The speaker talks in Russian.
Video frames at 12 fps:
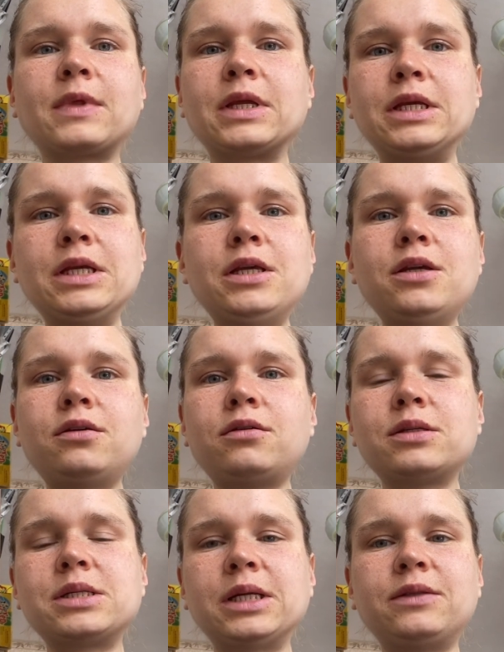и,
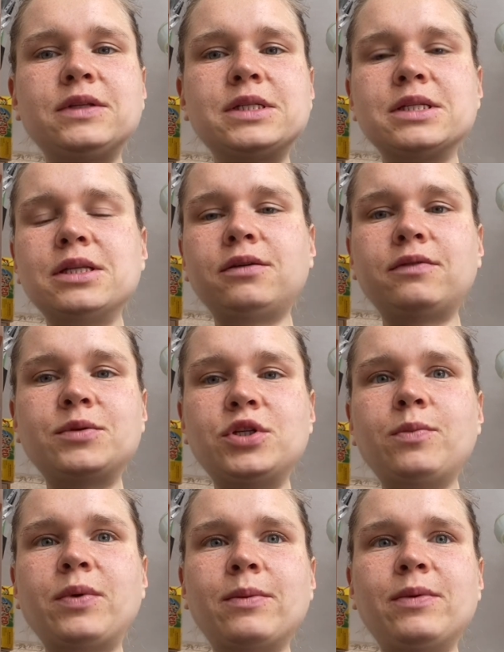соответственно,
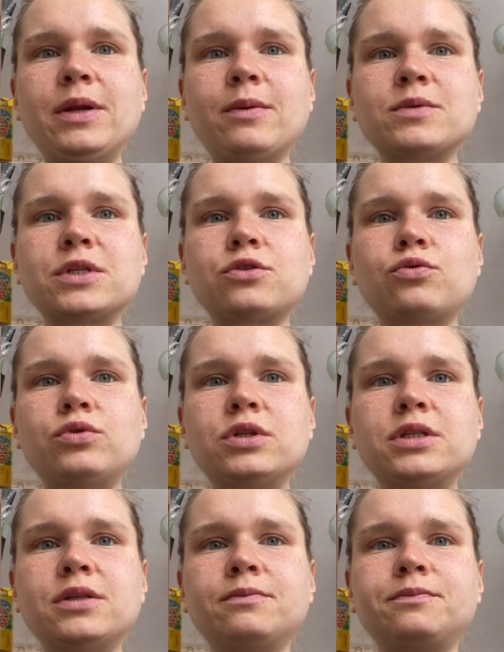вообще проблемам
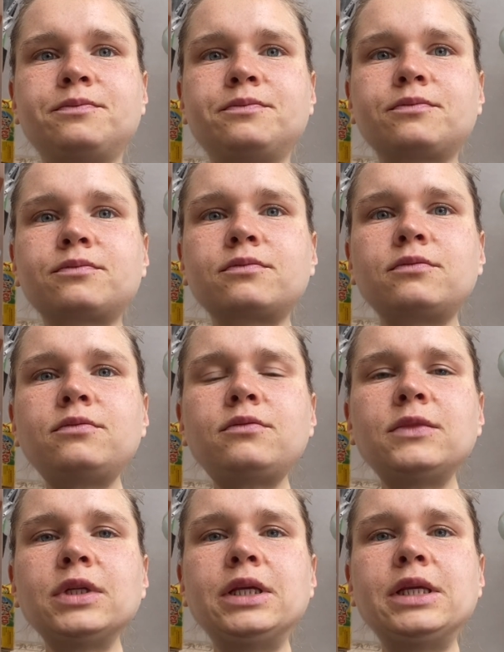сосудистым.
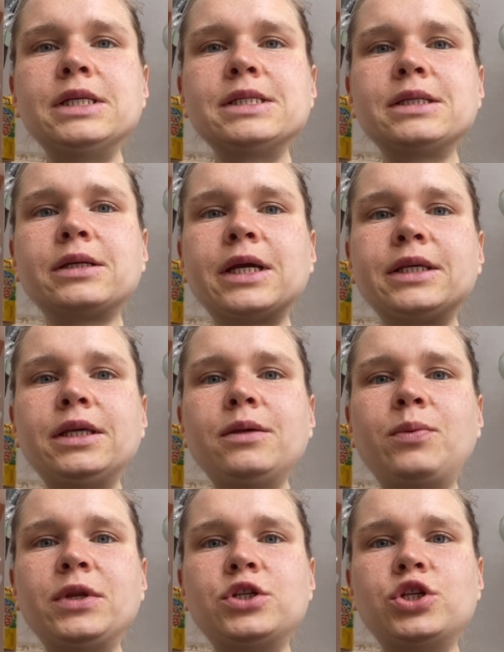Из какие
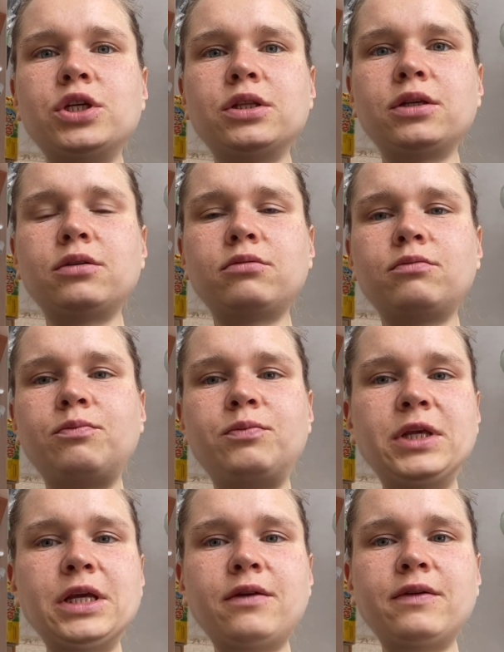причины?
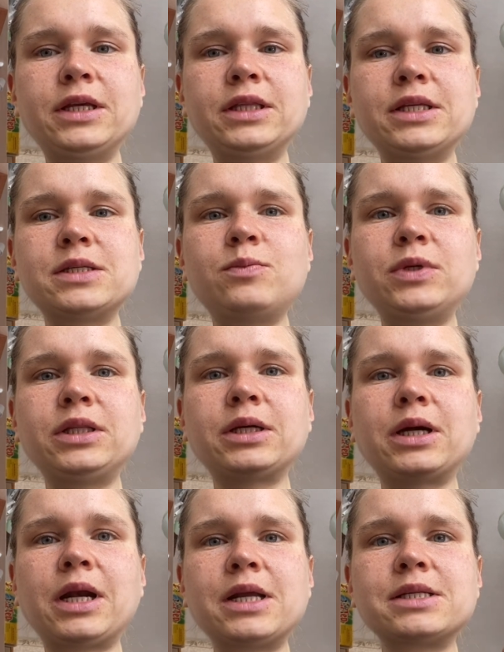Первое – это
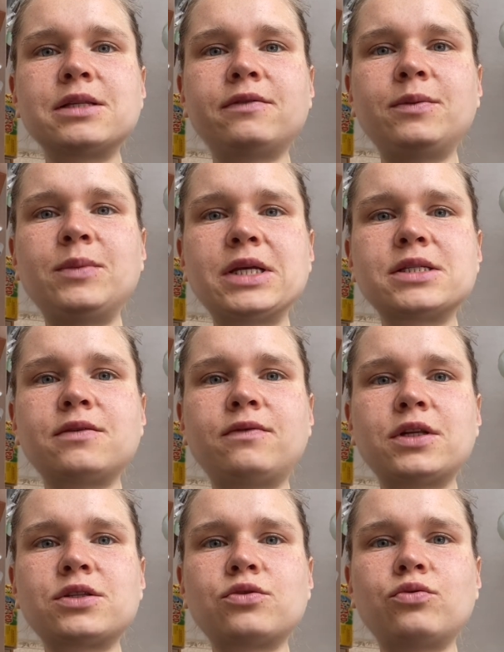избыток красного мяса в
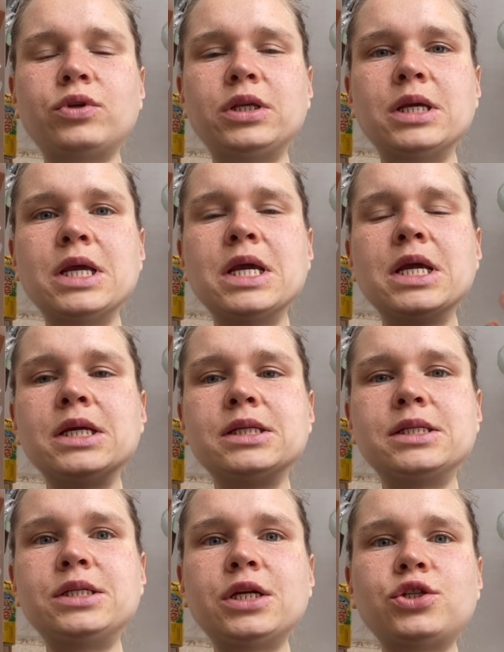рационе,
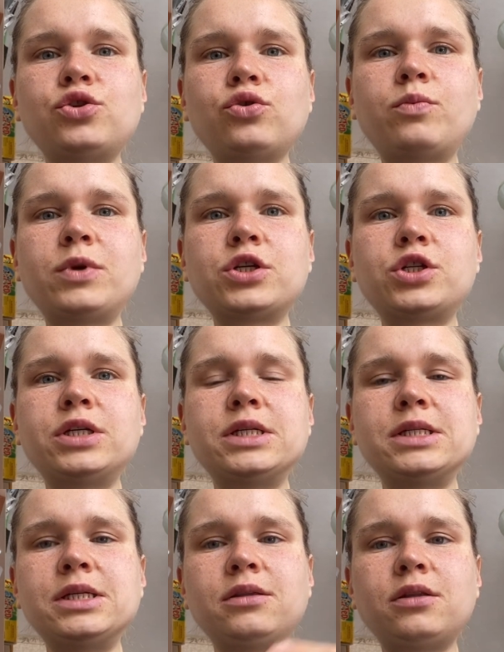сидячий образ
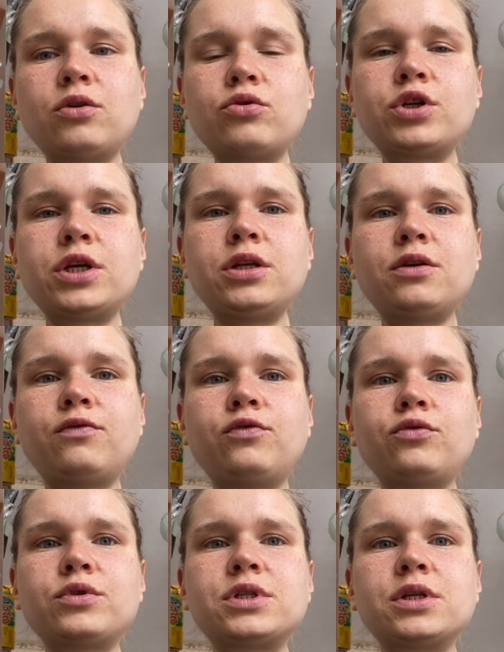жизни, нарушение
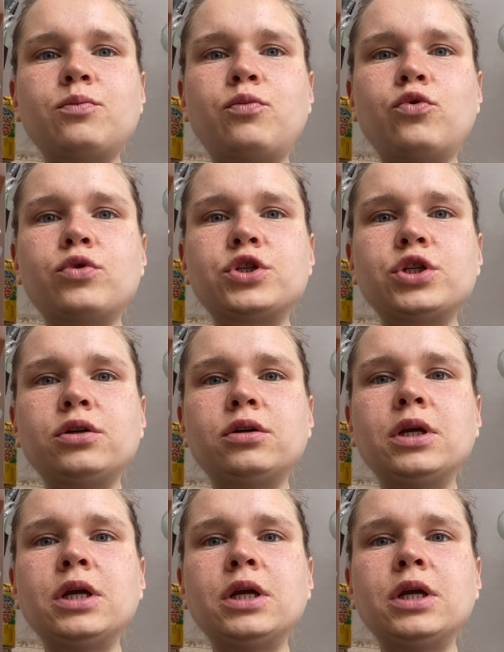функции почек,